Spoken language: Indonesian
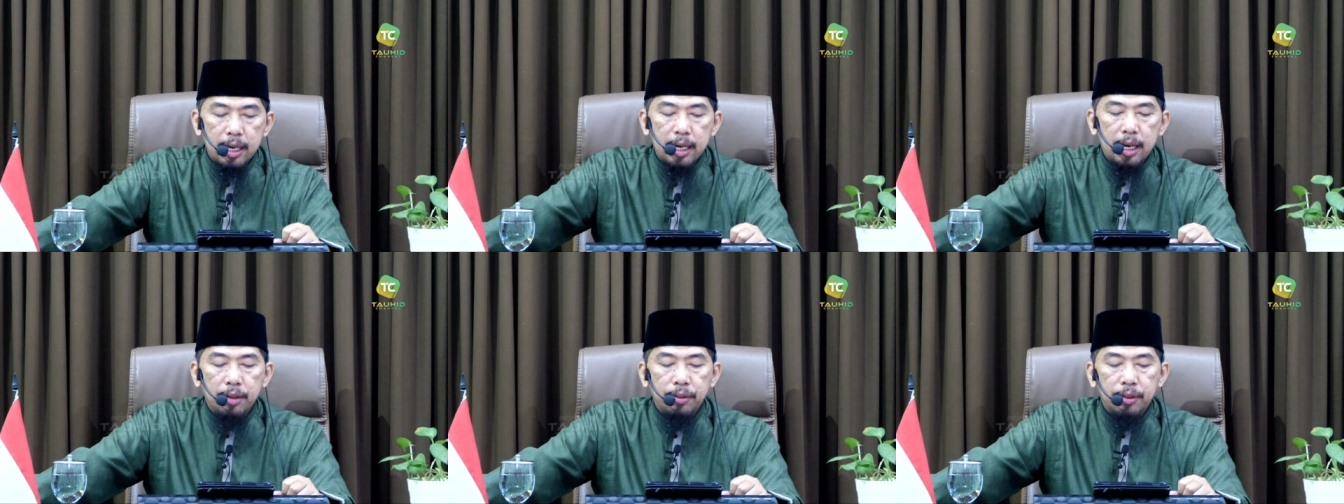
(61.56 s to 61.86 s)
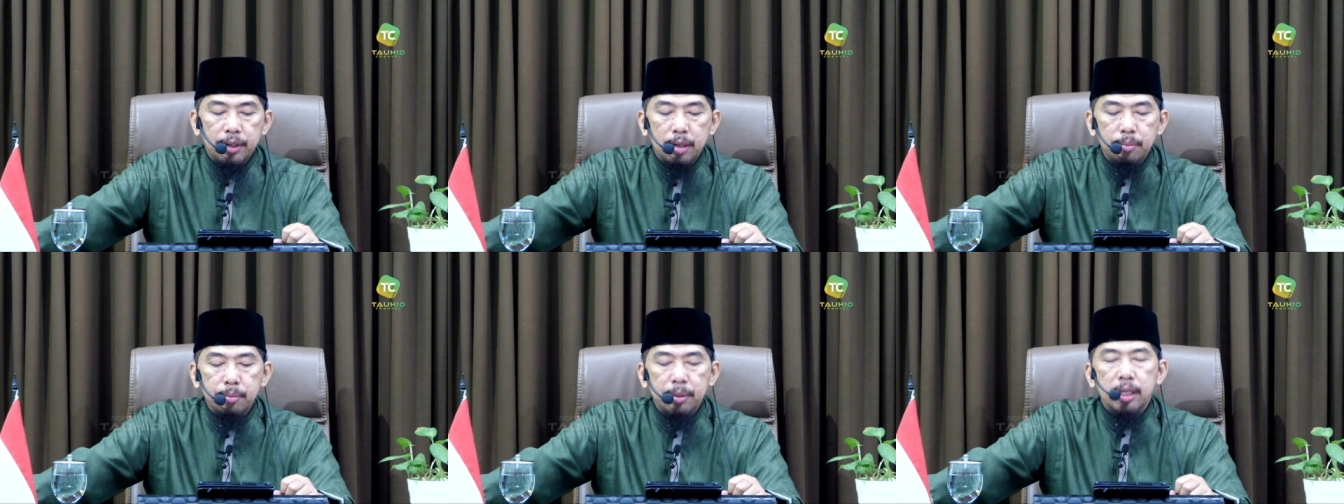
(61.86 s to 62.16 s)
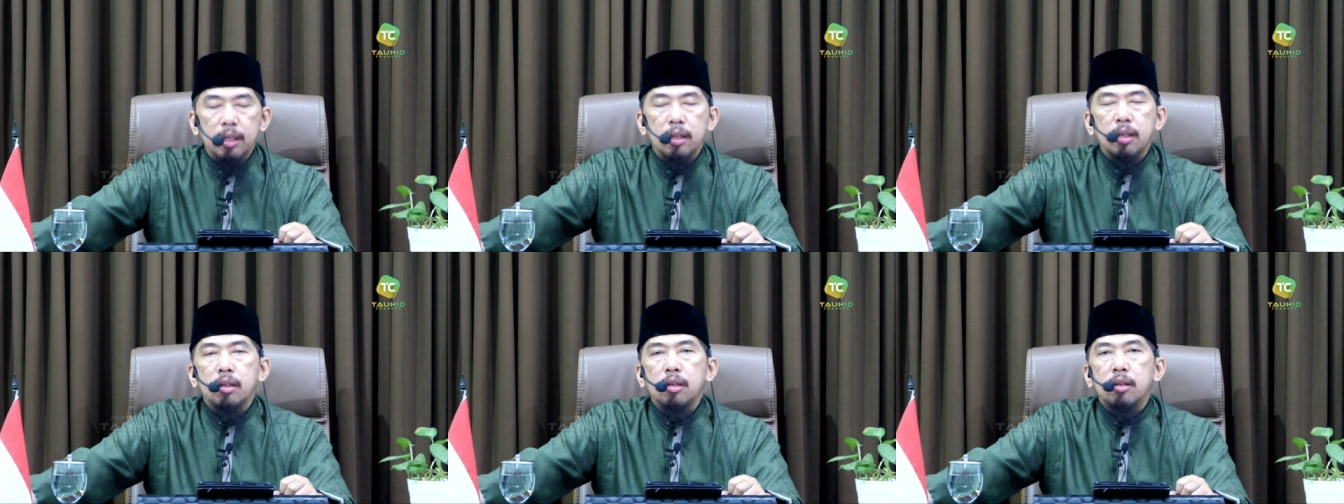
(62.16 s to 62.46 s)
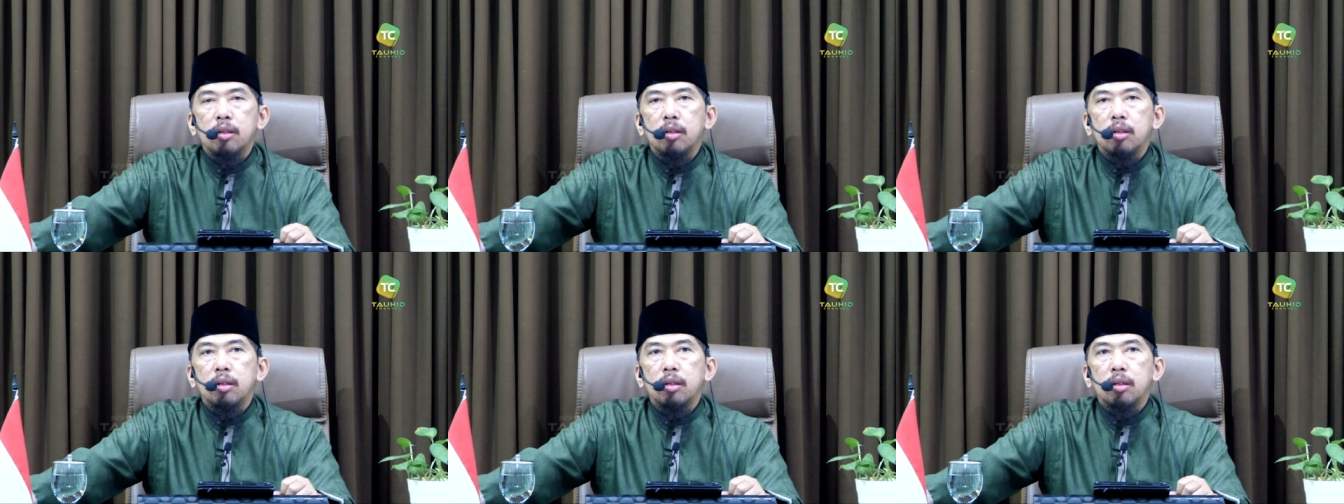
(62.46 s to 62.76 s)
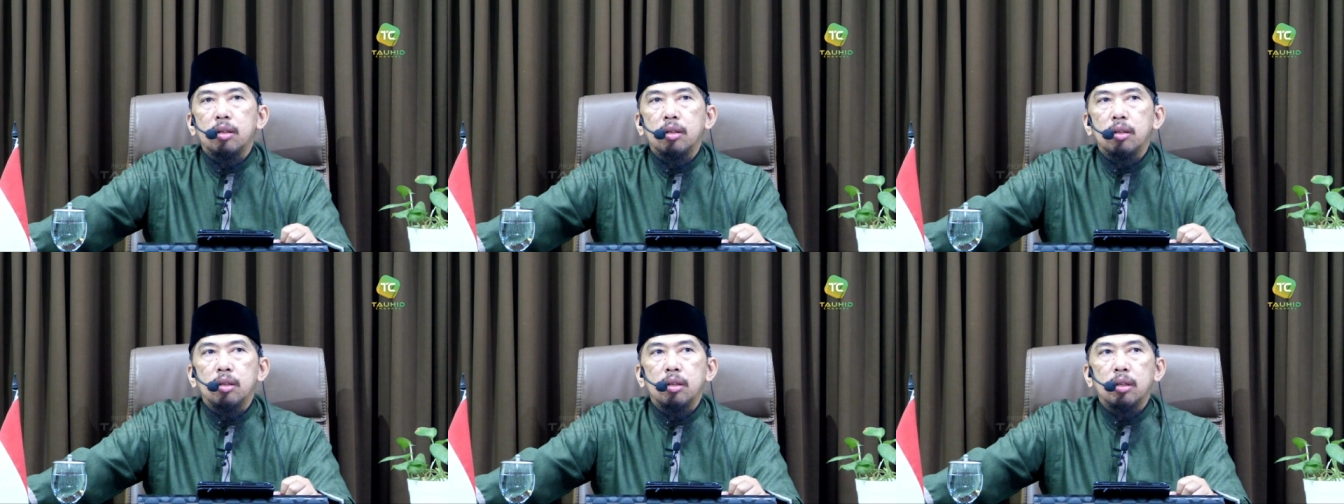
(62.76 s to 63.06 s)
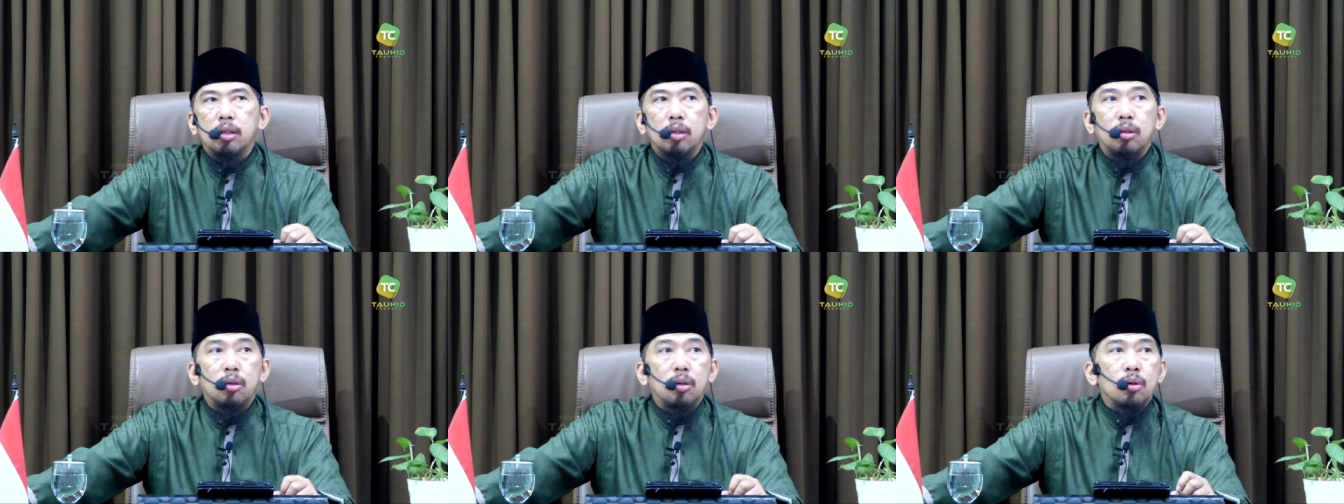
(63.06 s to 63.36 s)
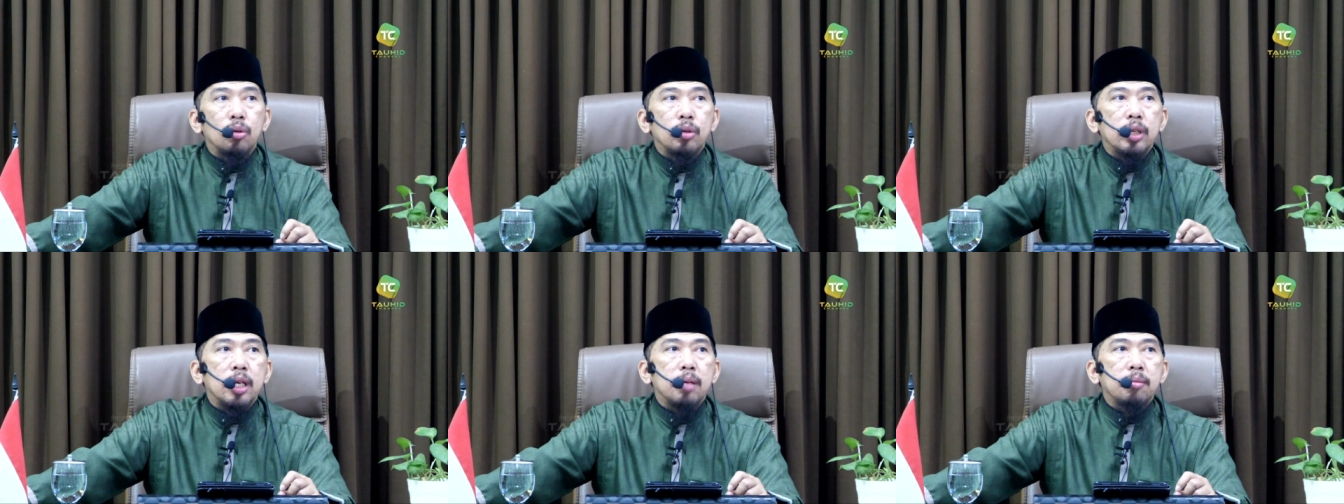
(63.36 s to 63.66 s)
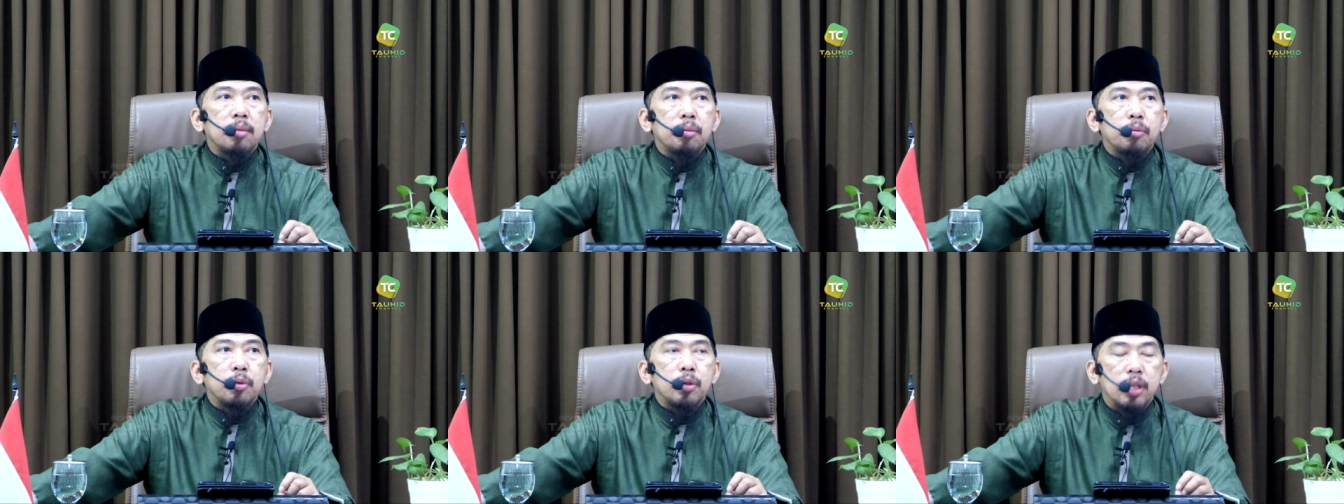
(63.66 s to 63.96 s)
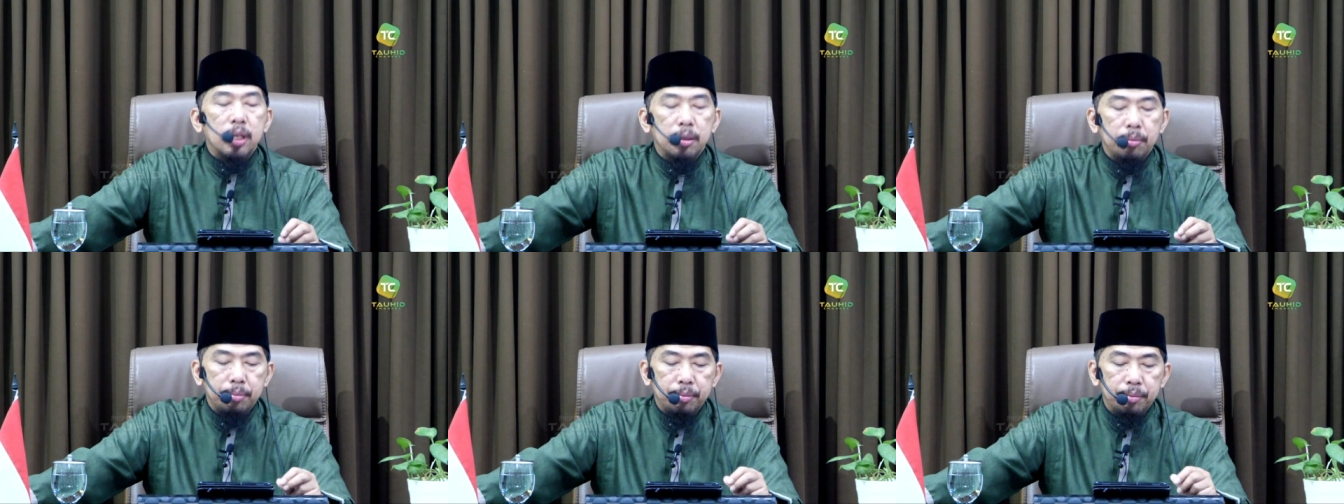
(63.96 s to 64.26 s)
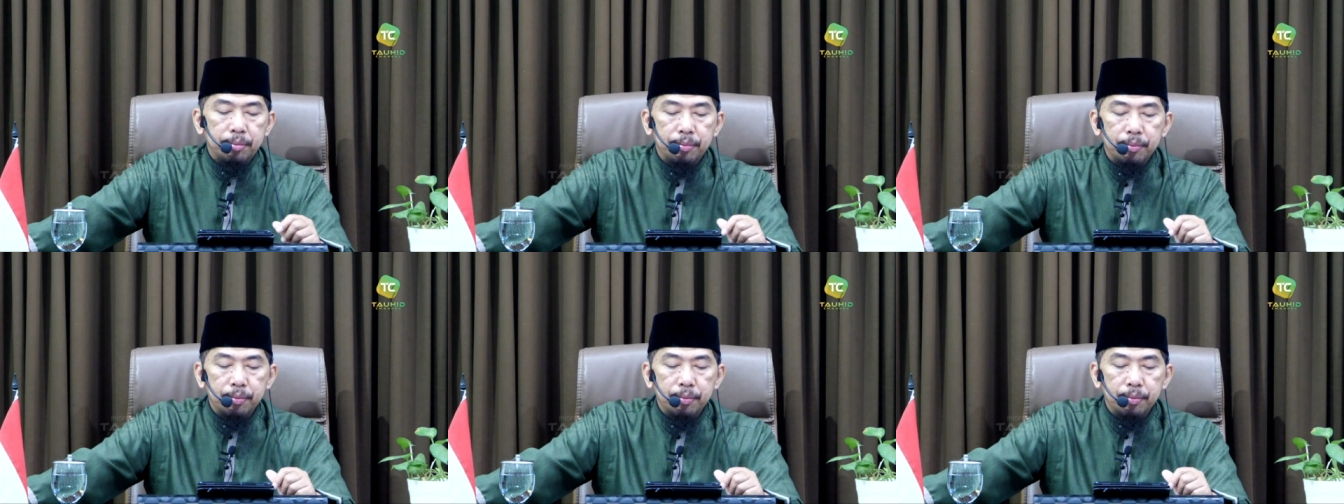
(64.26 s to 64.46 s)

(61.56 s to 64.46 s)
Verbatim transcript: Al-Hadrami gurunya Imam Muslim